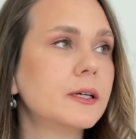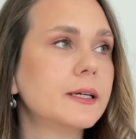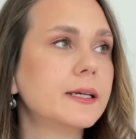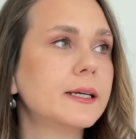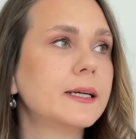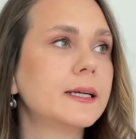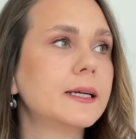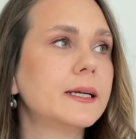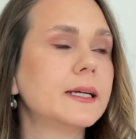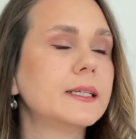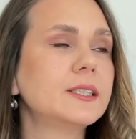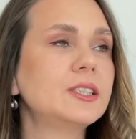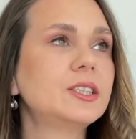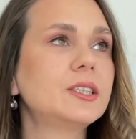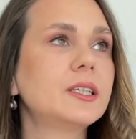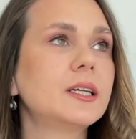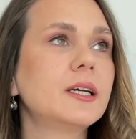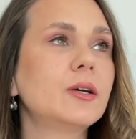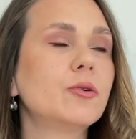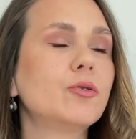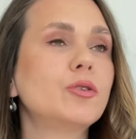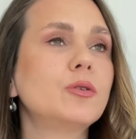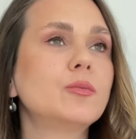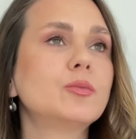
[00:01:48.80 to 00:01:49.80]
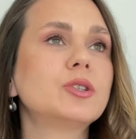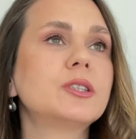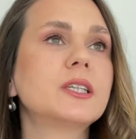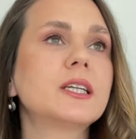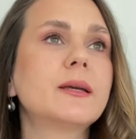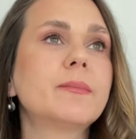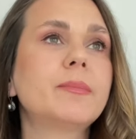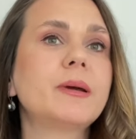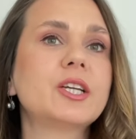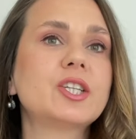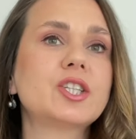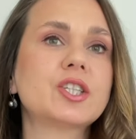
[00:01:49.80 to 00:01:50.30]
E, işte
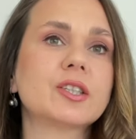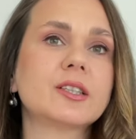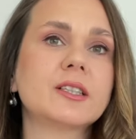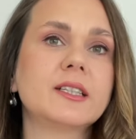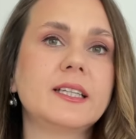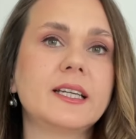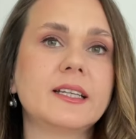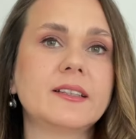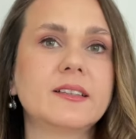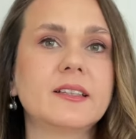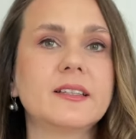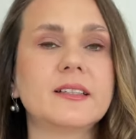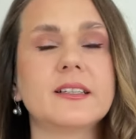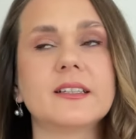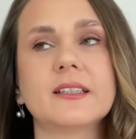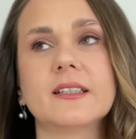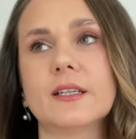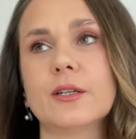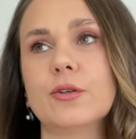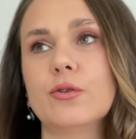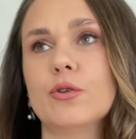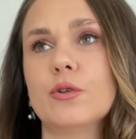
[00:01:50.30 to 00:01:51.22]
önümüzdeki 5 yılın yetkinlikleri,